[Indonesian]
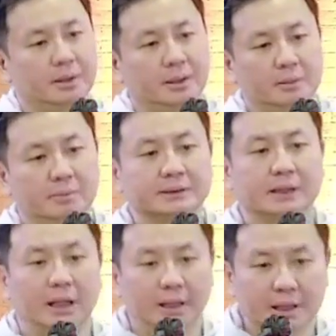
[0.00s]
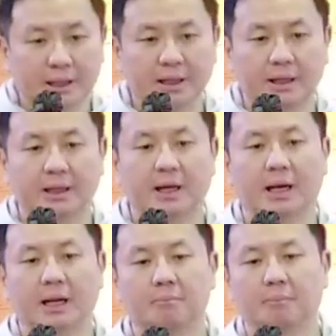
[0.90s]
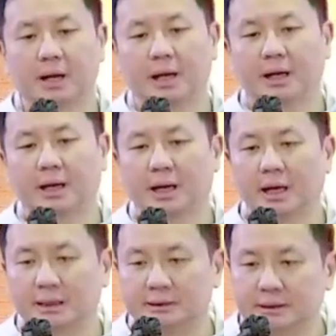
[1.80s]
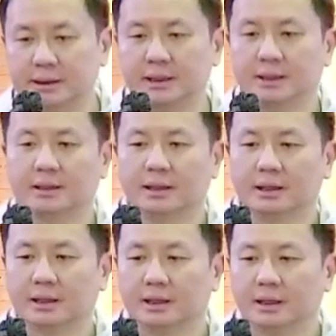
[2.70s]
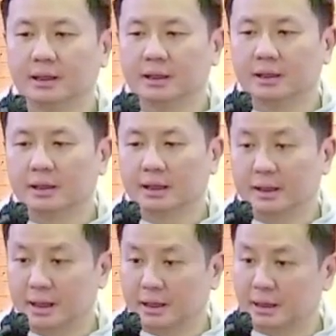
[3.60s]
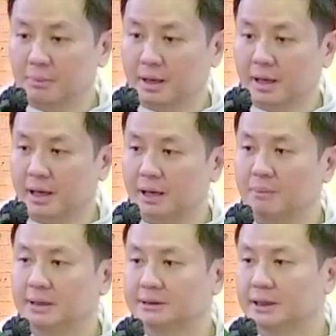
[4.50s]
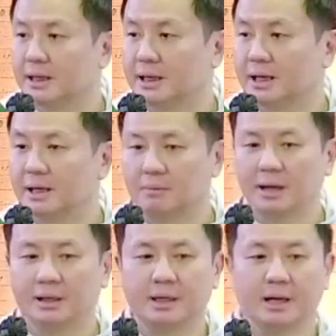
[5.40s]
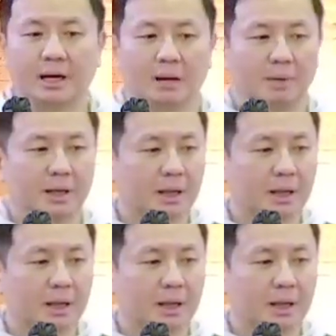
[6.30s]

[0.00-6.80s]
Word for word: Misalnya di dalam perayaan Ekaristi, ketika kita merayakan misa ada bagian namanya